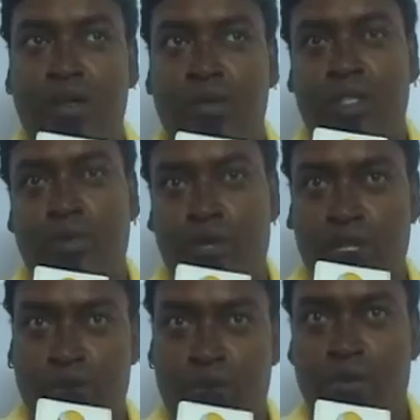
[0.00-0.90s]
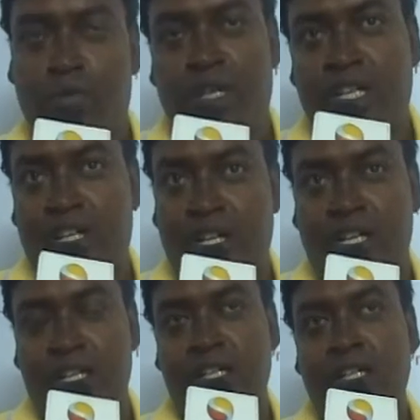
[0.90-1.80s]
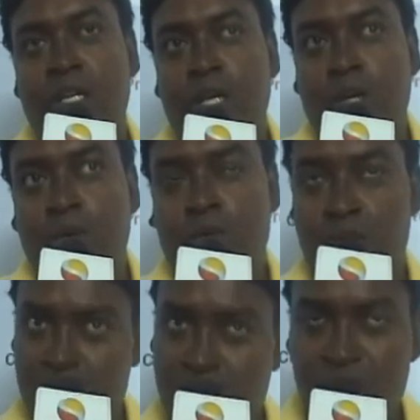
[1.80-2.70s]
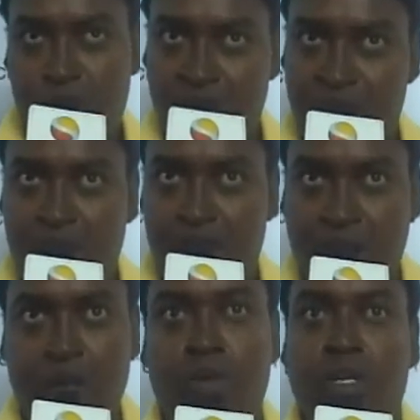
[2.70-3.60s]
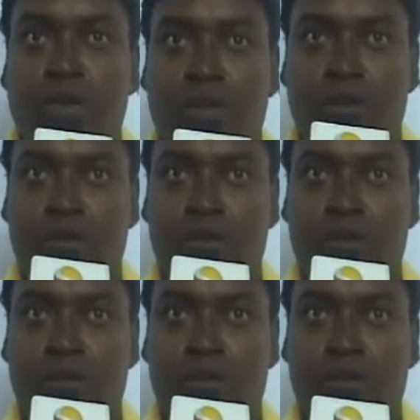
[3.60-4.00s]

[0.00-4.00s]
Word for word: ஒரு சப்போர்ட்டிங் ரோல் பண்ணியிருக்காங்க ஒரு சாங் ஸ்பெஷல் சாங் ஒன்று அவங்க